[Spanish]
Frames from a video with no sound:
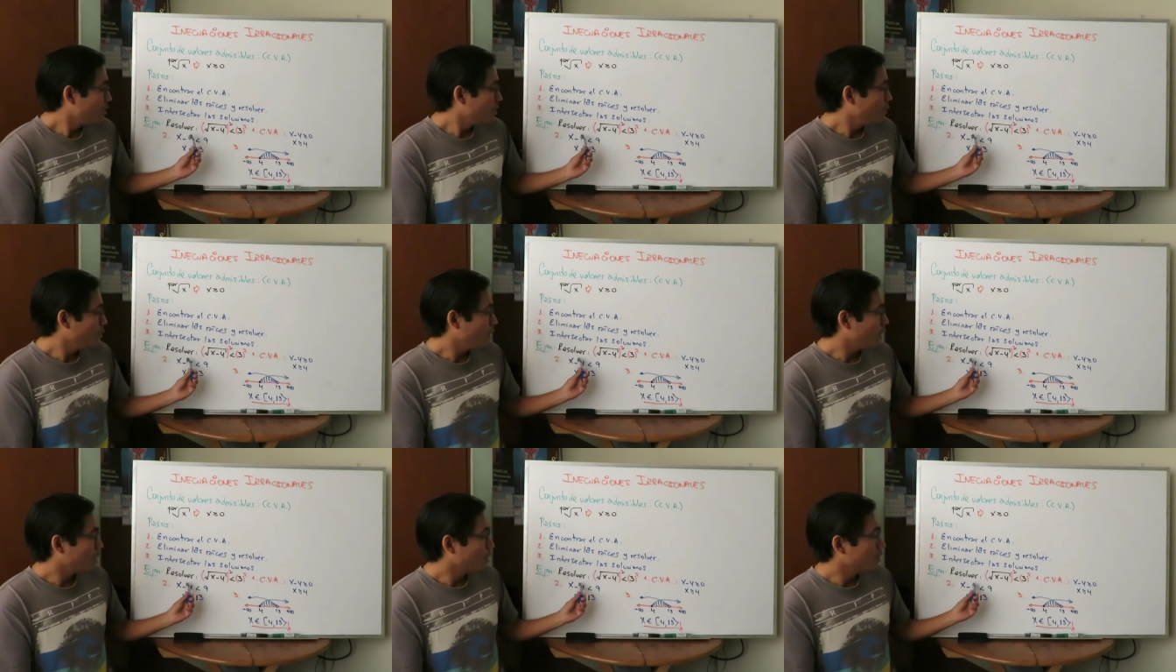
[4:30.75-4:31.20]

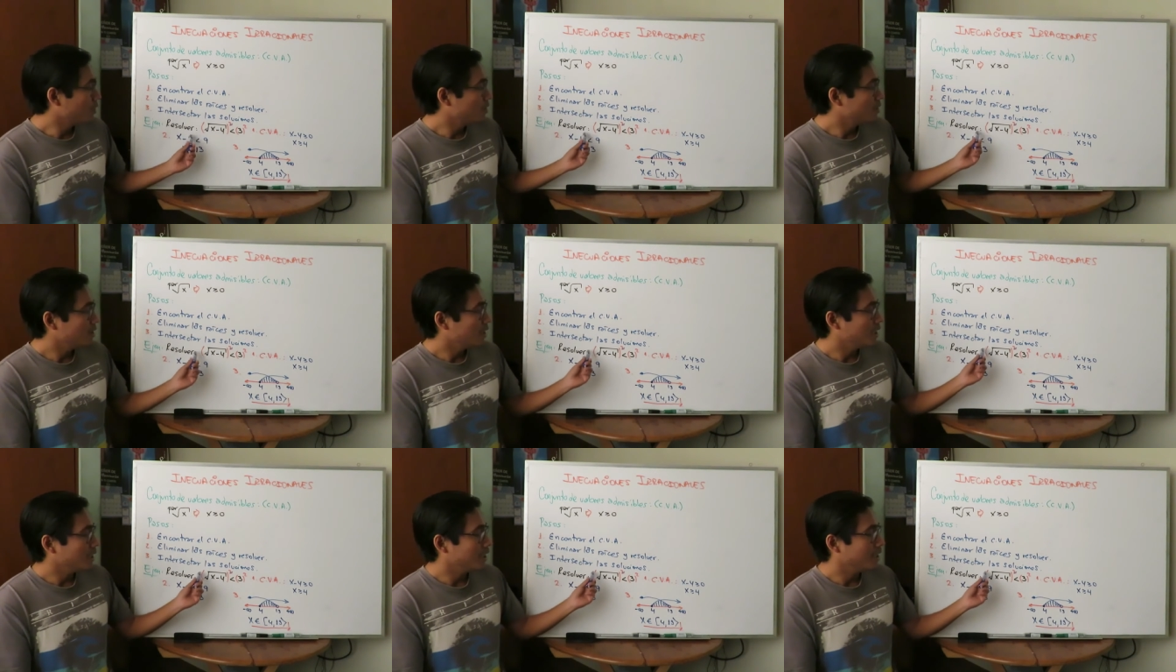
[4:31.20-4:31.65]

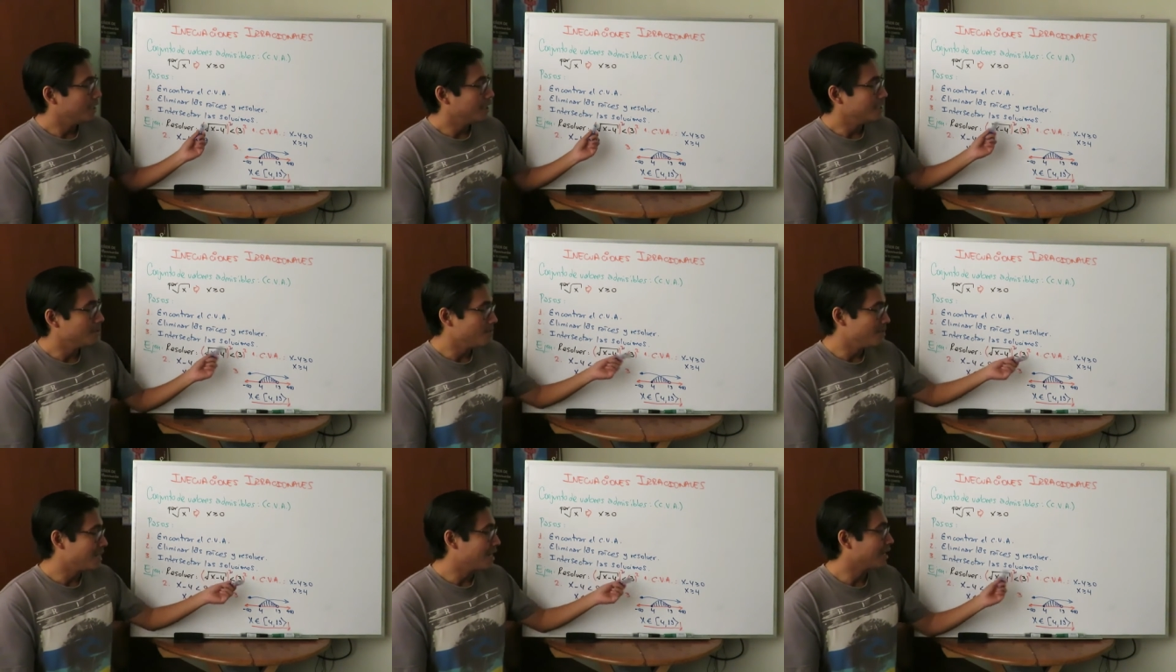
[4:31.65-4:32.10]
Luego, eh,
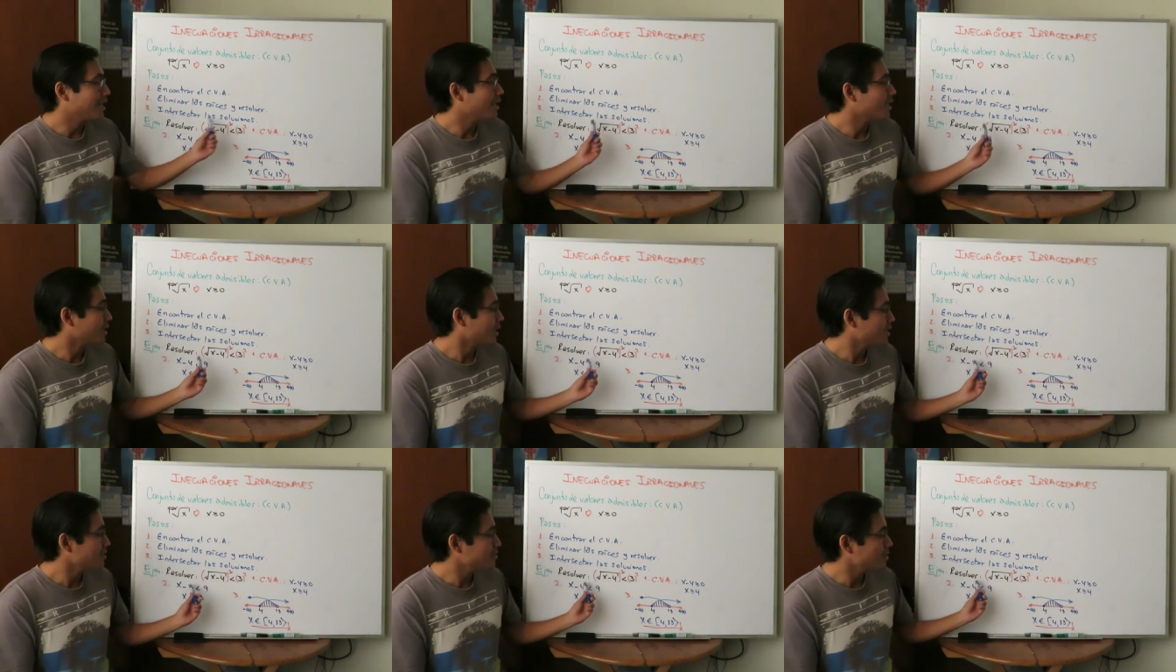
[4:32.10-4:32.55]
eliminar las
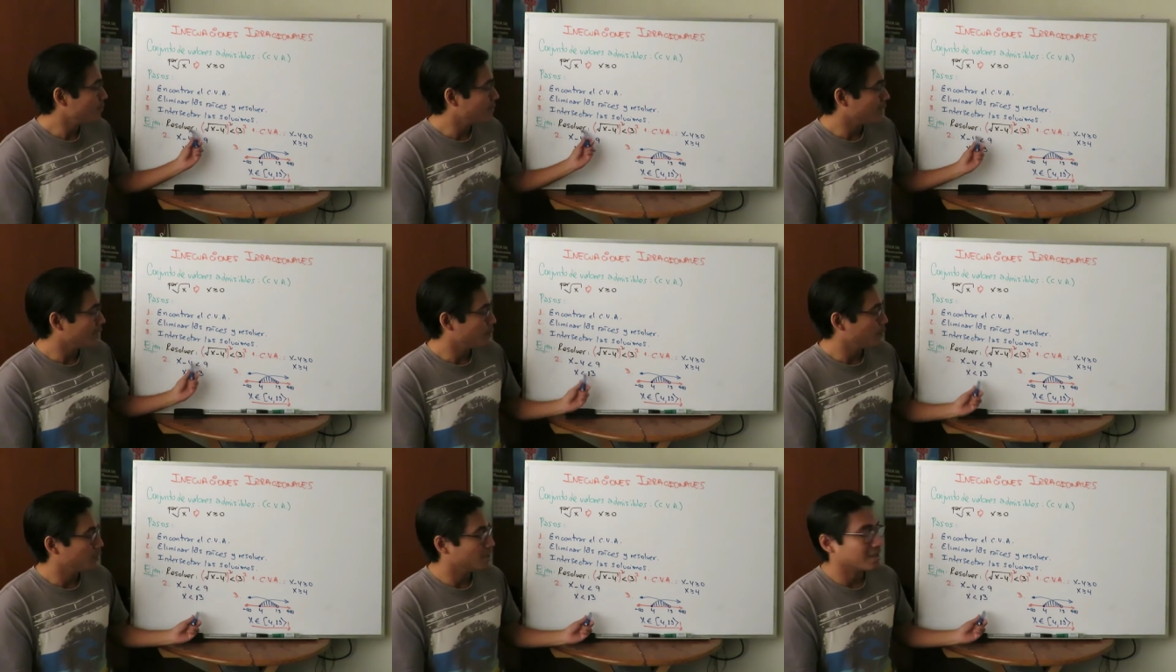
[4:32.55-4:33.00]
raíces
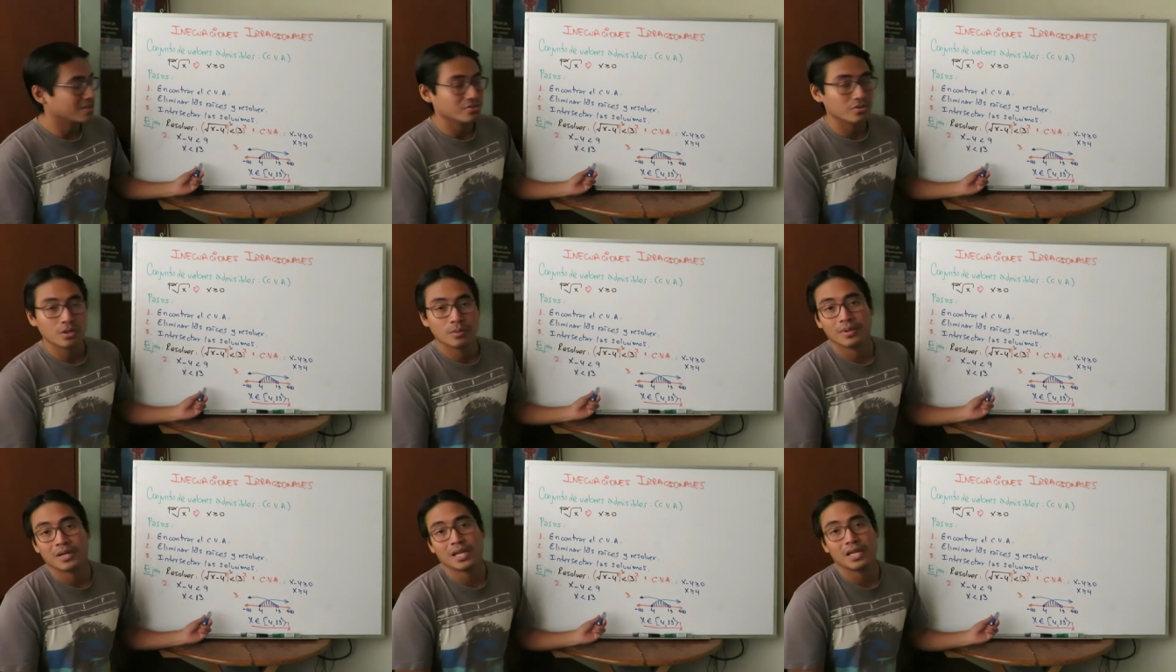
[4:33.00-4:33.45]
para poder
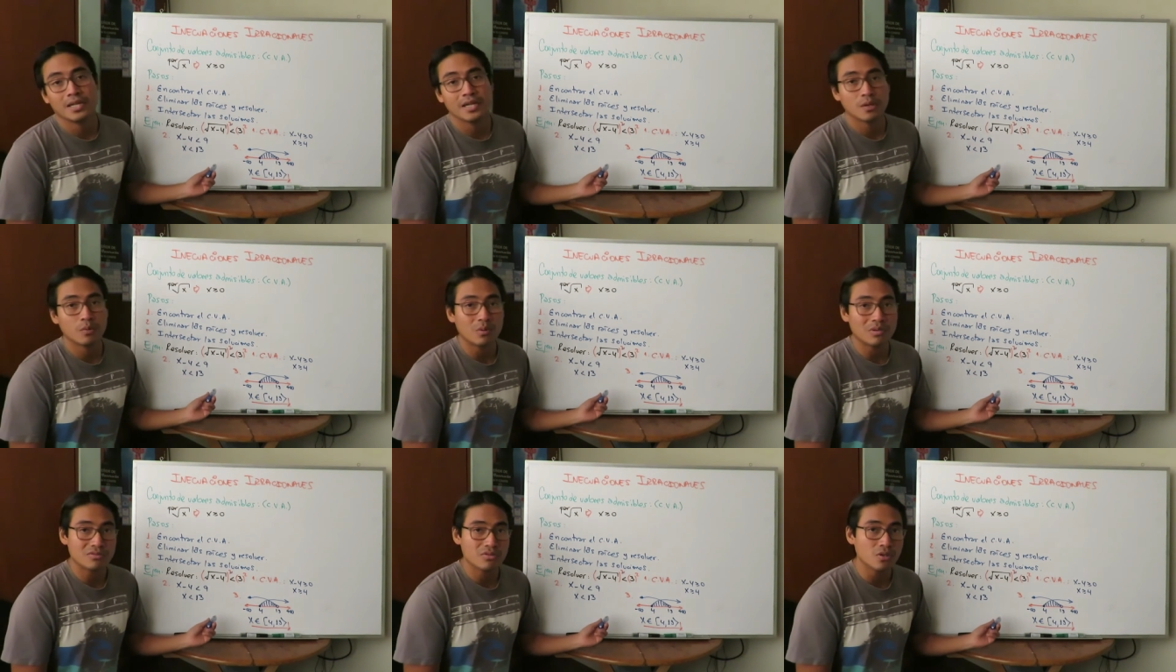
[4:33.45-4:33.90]
resolver la
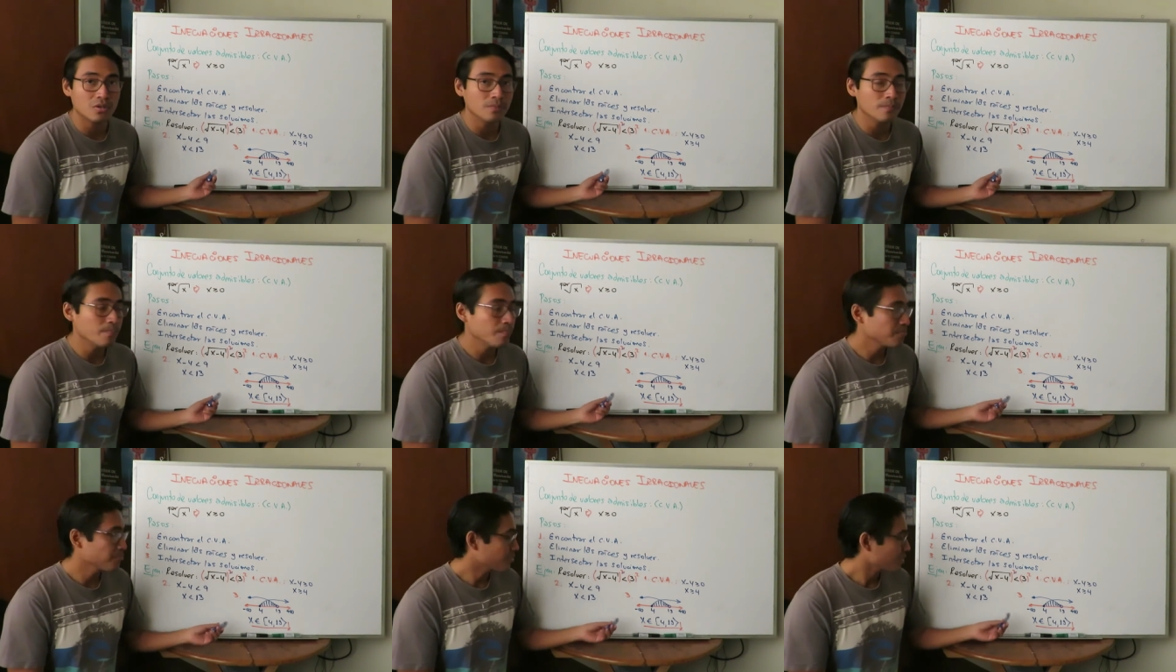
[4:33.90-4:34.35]

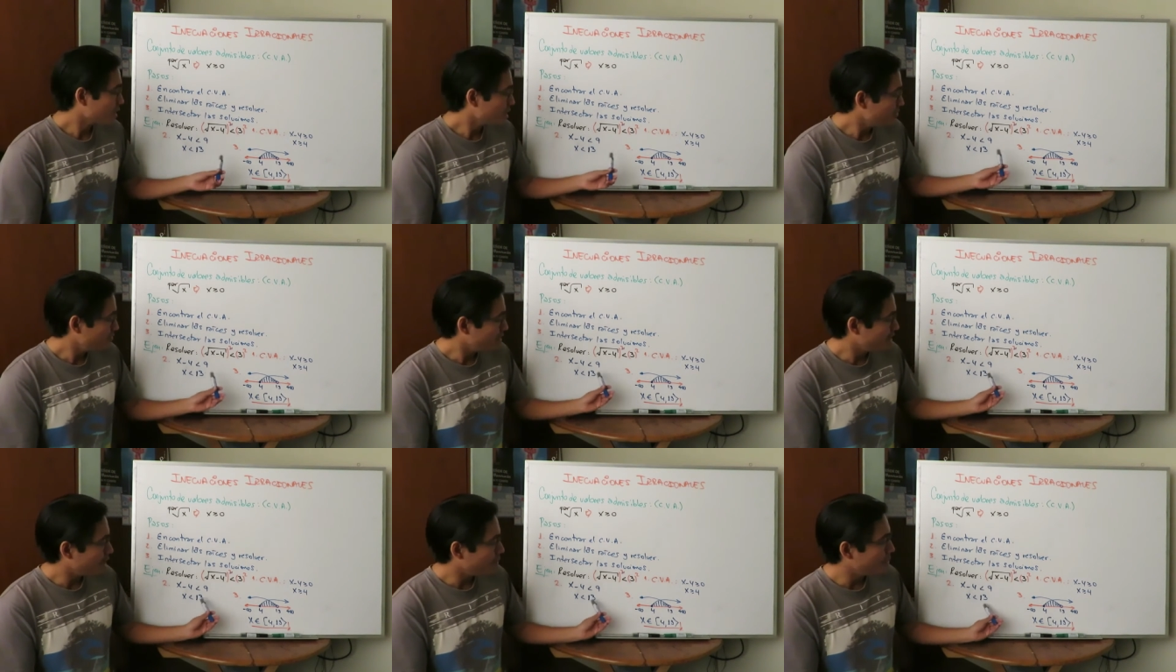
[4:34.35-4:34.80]
inecuación. Y
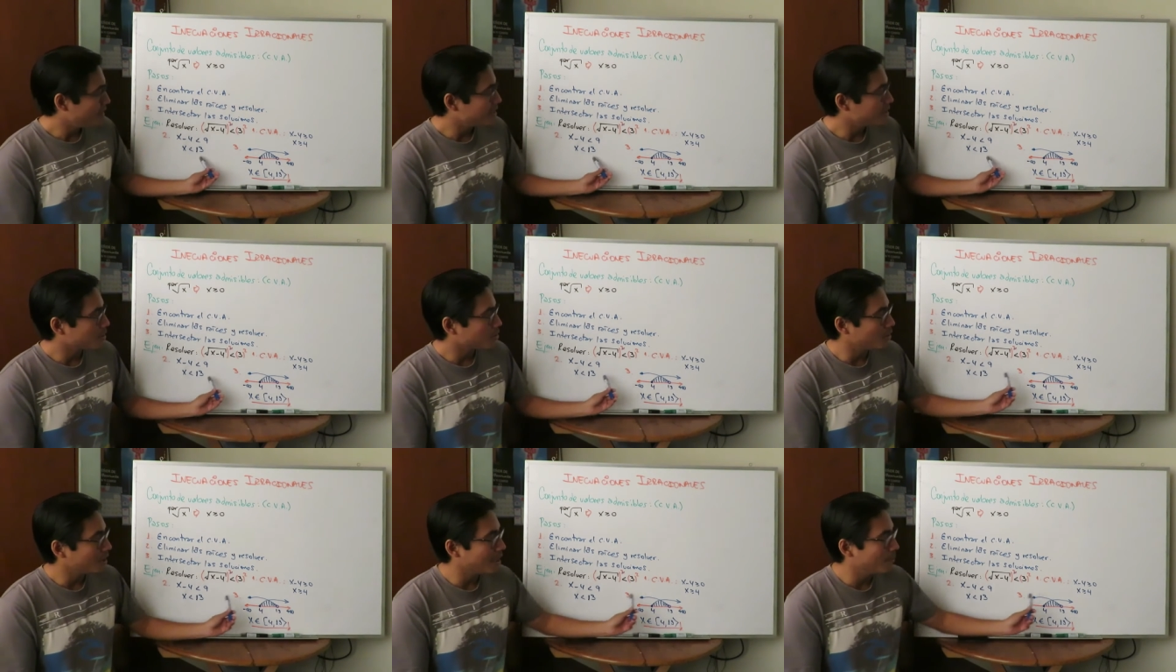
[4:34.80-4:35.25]

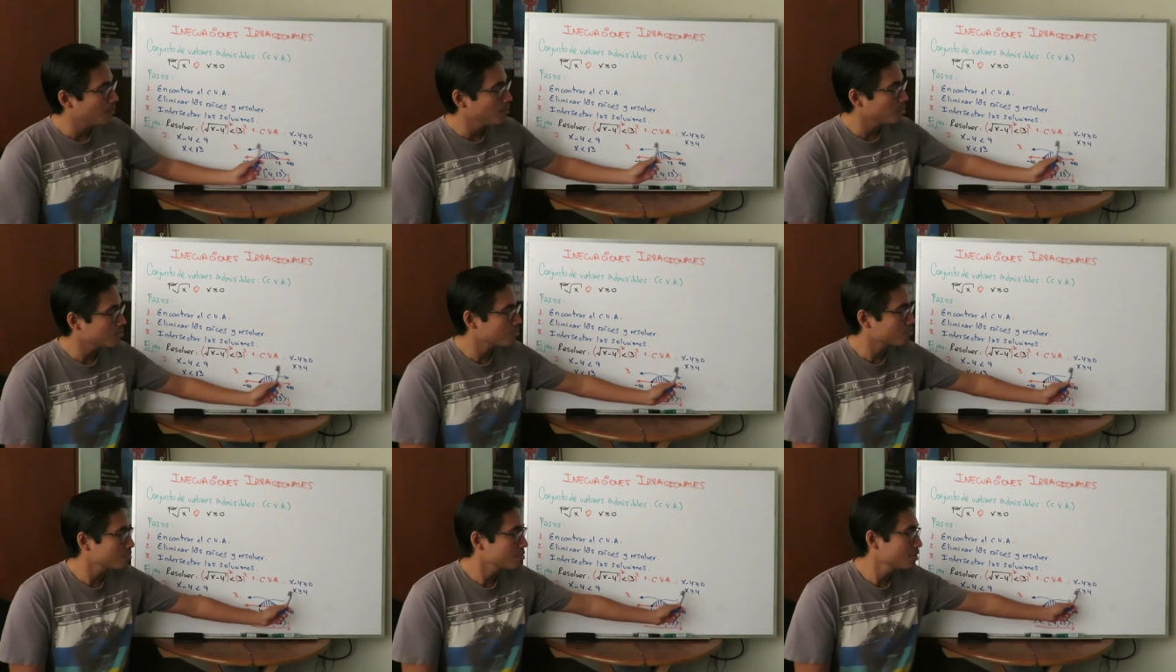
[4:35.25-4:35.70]
finalmente, con
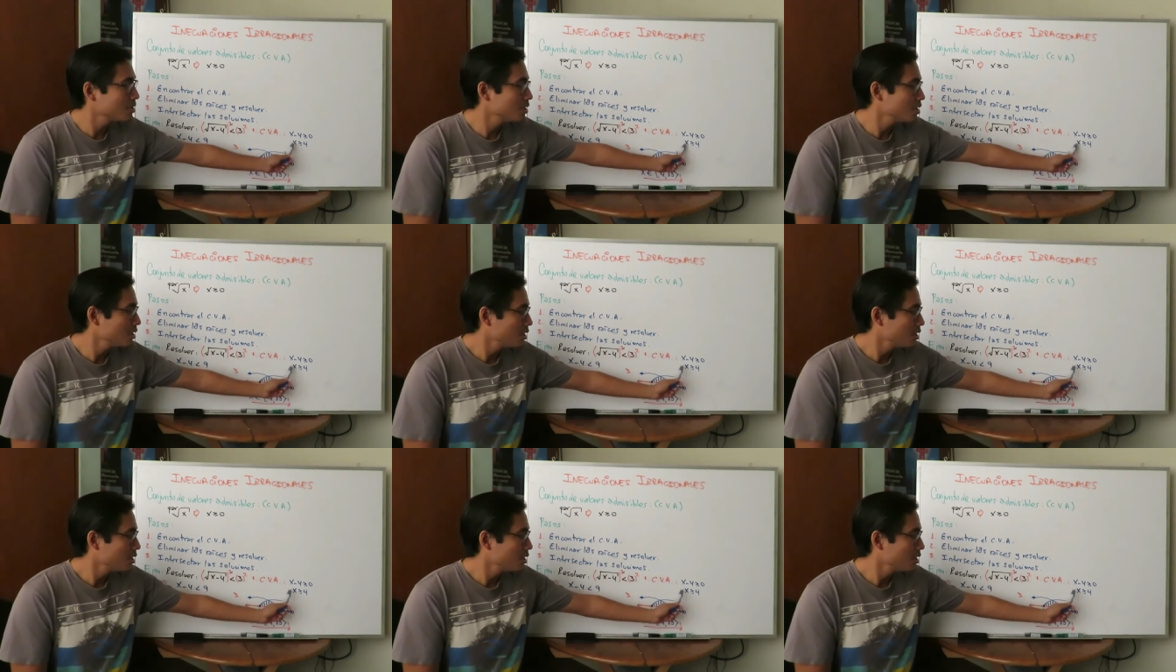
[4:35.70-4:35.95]
ambos,